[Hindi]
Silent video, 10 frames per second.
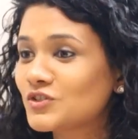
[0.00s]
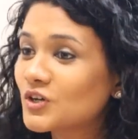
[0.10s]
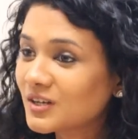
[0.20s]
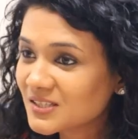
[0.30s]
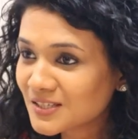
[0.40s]

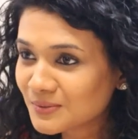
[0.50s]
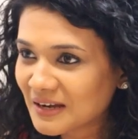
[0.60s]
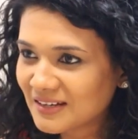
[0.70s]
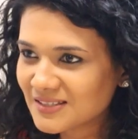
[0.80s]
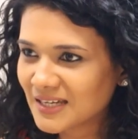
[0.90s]
स्टॉकिस
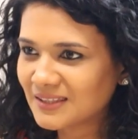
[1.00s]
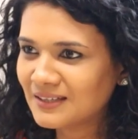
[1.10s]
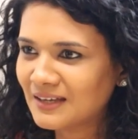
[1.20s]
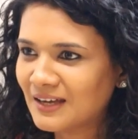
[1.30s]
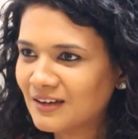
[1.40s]
इंक्वायरीज
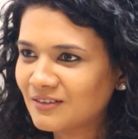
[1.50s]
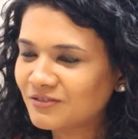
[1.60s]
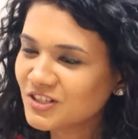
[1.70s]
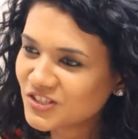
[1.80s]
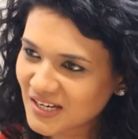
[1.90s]
आती है
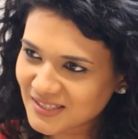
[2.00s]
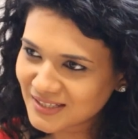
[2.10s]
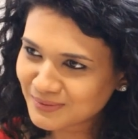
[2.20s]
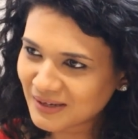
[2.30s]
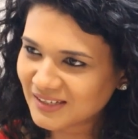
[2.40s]
फ्रेंचाइजी
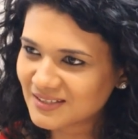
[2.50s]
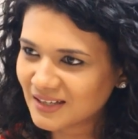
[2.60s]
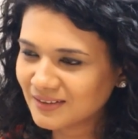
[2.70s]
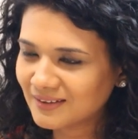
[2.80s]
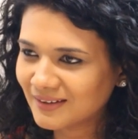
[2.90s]
इंक्वायरीज
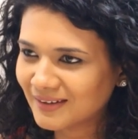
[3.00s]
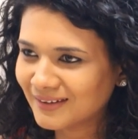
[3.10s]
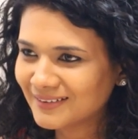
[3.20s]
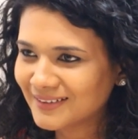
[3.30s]
आती है